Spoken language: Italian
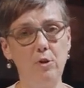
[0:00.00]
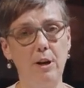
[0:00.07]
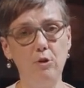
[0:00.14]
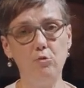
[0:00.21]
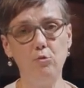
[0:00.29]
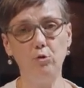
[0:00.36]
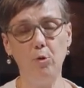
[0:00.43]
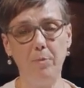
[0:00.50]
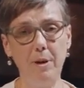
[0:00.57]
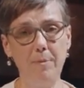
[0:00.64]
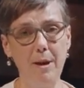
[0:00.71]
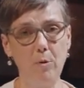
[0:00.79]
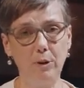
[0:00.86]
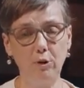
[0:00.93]
ha raggiunto
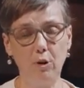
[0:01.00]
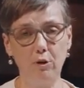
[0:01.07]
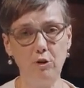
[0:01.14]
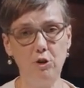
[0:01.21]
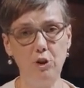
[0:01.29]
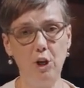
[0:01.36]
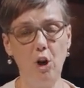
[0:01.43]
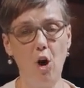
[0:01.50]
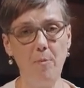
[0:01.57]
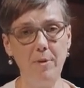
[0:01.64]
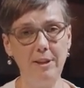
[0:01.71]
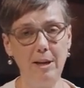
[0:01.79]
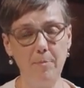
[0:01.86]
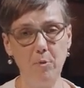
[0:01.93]
prima i 14
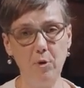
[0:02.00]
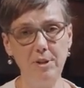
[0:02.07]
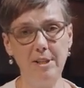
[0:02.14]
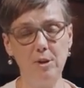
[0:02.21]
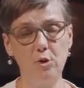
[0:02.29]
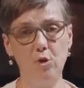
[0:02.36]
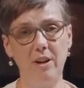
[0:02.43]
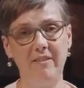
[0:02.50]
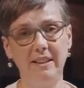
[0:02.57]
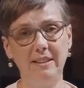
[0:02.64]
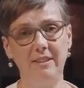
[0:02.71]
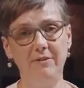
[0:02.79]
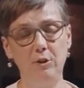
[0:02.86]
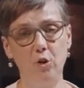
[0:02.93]
km e poi si è
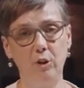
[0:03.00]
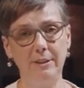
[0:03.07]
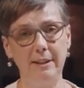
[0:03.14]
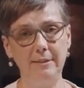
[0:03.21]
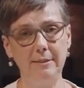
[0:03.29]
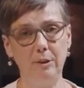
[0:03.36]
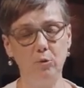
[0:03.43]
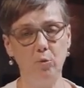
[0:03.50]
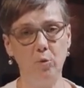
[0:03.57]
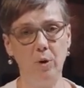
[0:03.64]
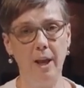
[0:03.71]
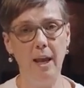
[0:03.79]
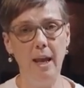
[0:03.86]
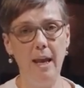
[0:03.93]
sollevata fino a
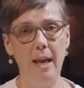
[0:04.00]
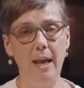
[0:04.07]
32 km.